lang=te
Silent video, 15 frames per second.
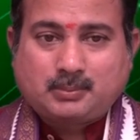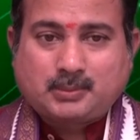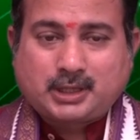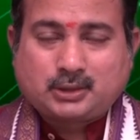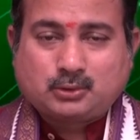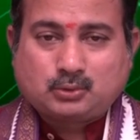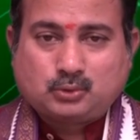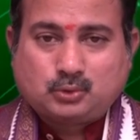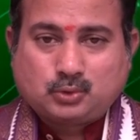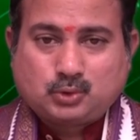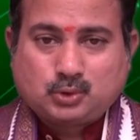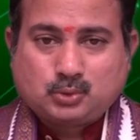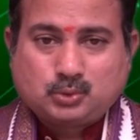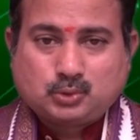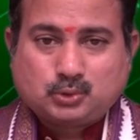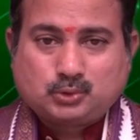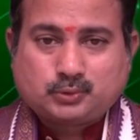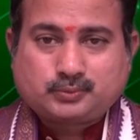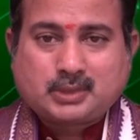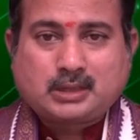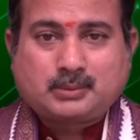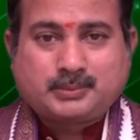మరియు గురువు
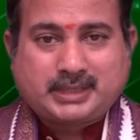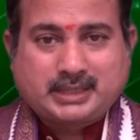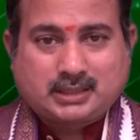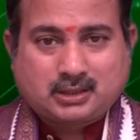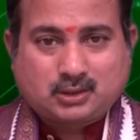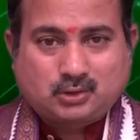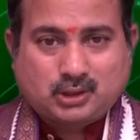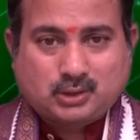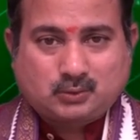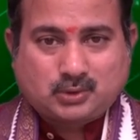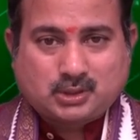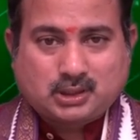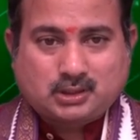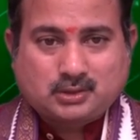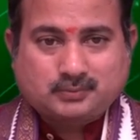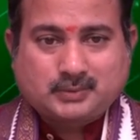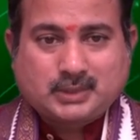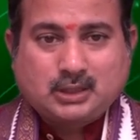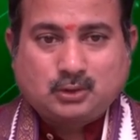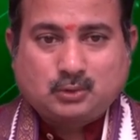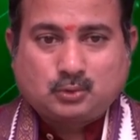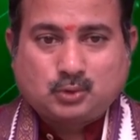మీనంలోనే ఉన్నాడు
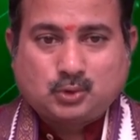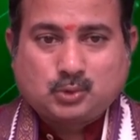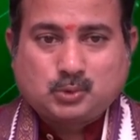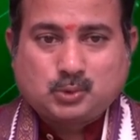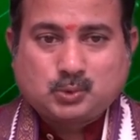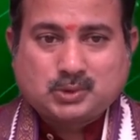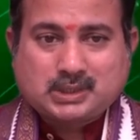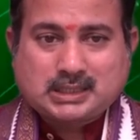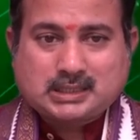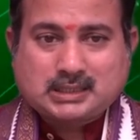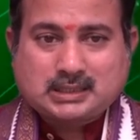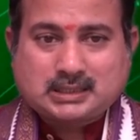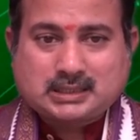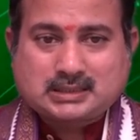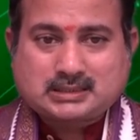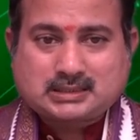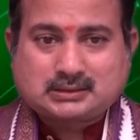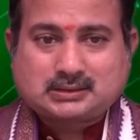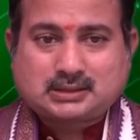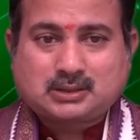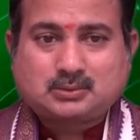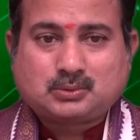గురువు ఉన్న
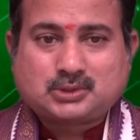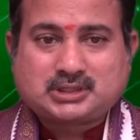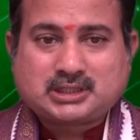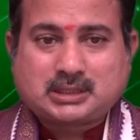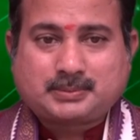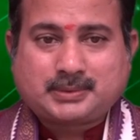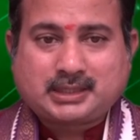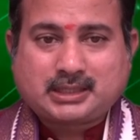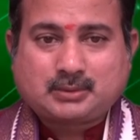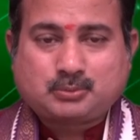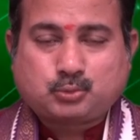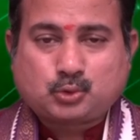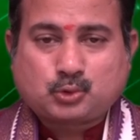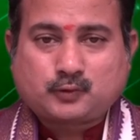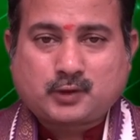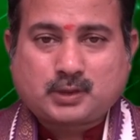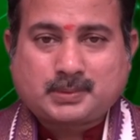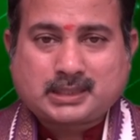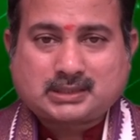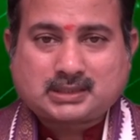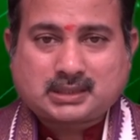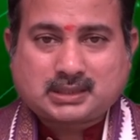నక్షత్రం వచ్చేటప్పటికి
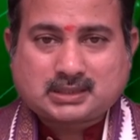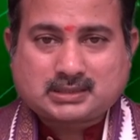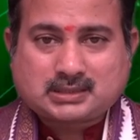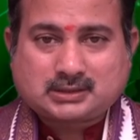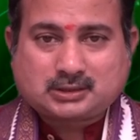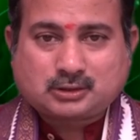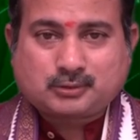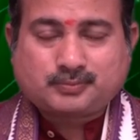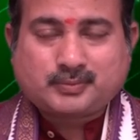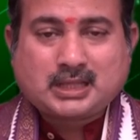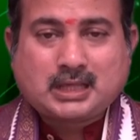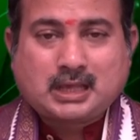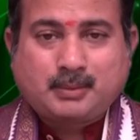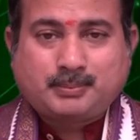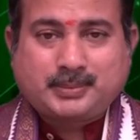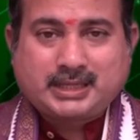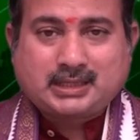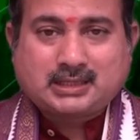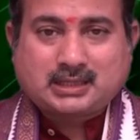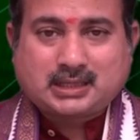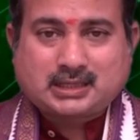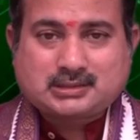పూర్వభద్ర నక్షత్రం
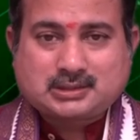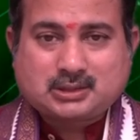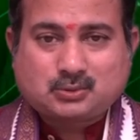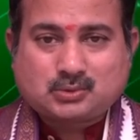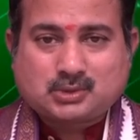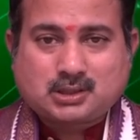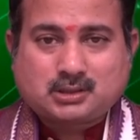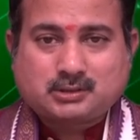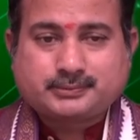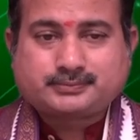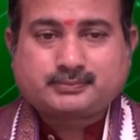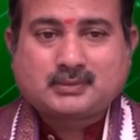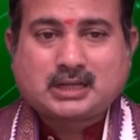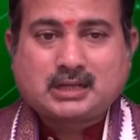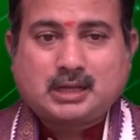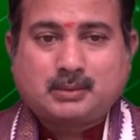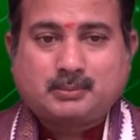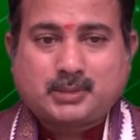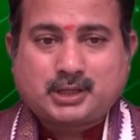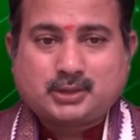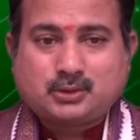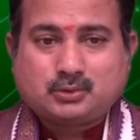మీన రాశిలో ఉన్నాడు
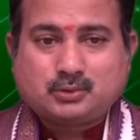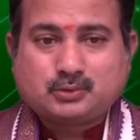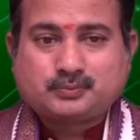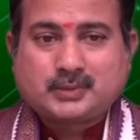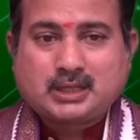మరియు